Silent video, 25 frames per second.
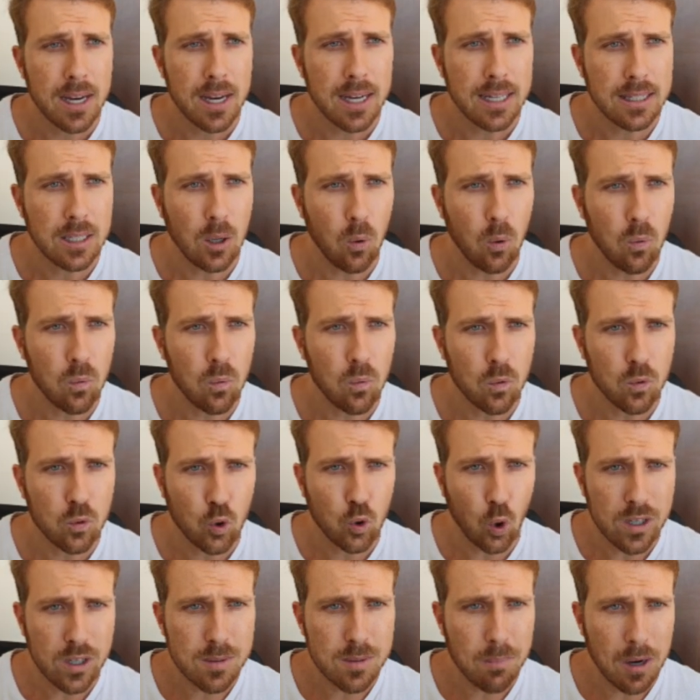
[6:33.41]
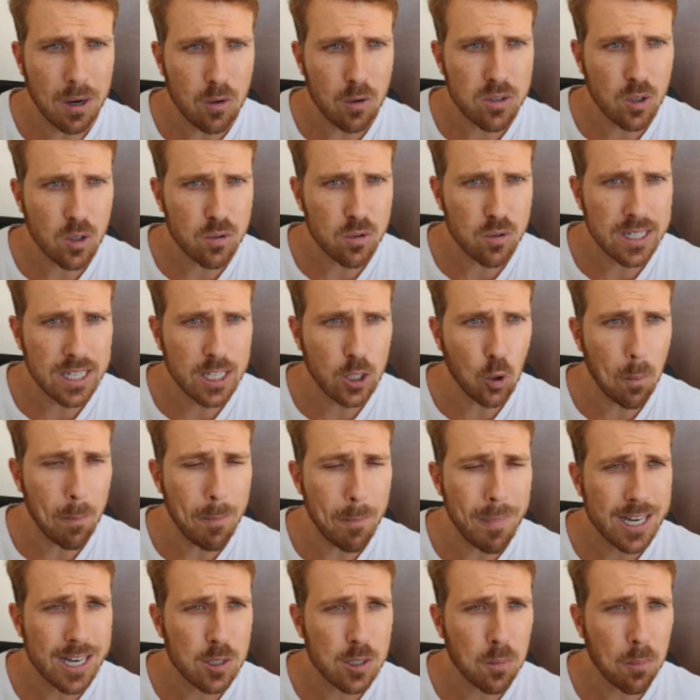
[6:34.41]
Então, todos os bancos estão seguindo o
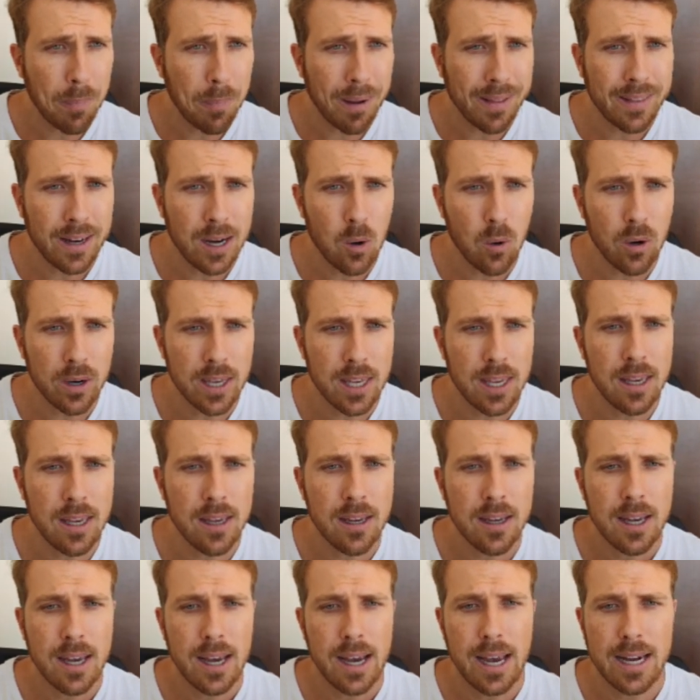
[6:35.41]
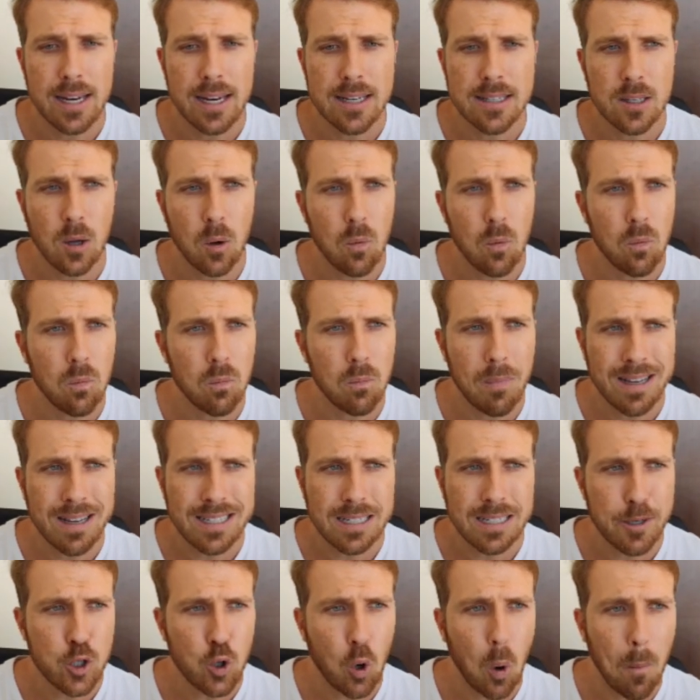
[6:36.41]
mesmo padrão aqui, eles estão
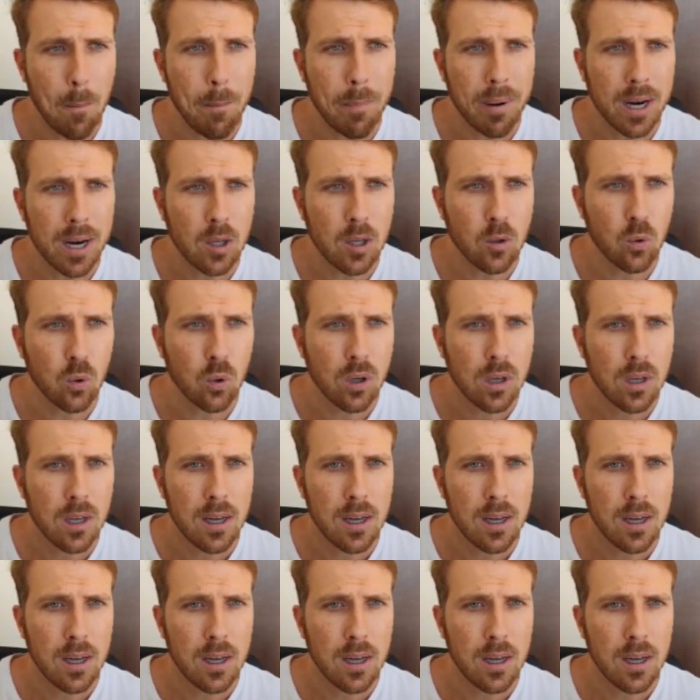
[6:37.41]
basicamente comprando uh,